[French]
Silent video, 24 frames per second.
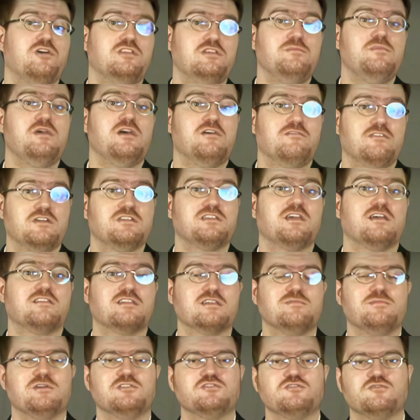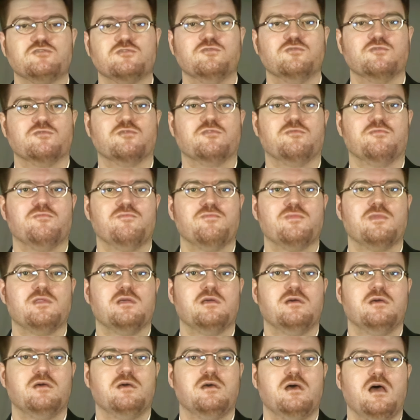animées à 24 images seconde
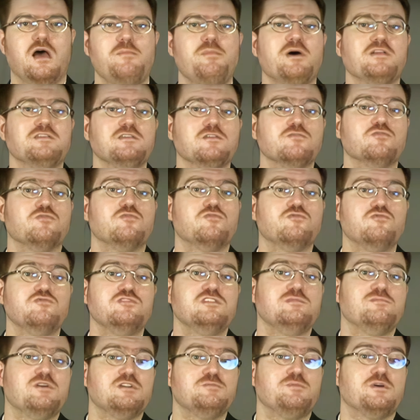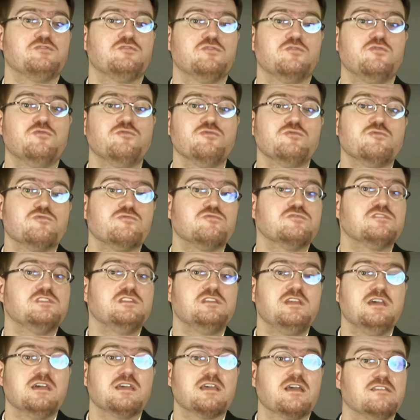À partir de 12 images par seconde, on
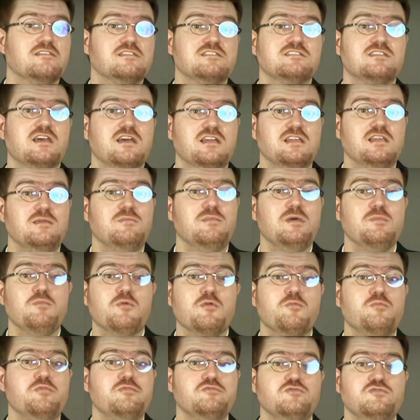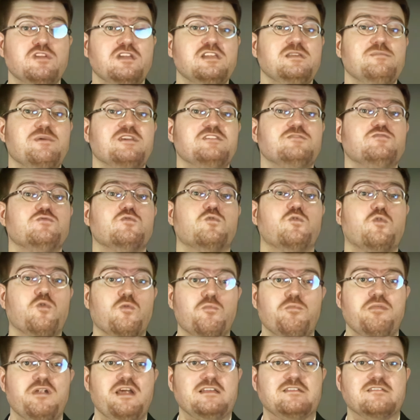considère qu'un dessin animé propose une animation
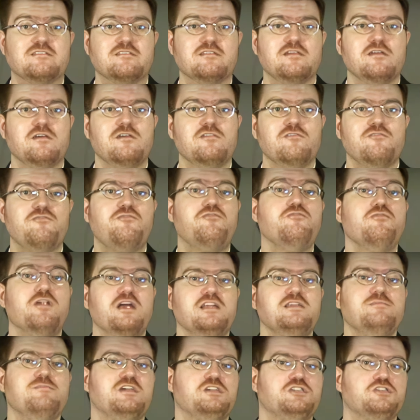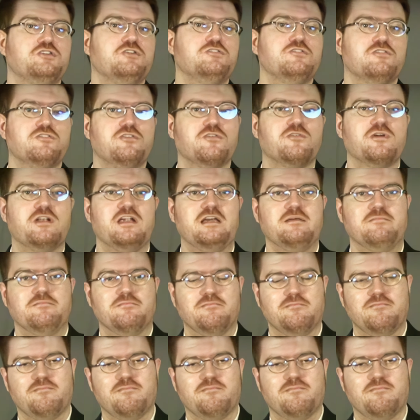complète, full animation en anglais.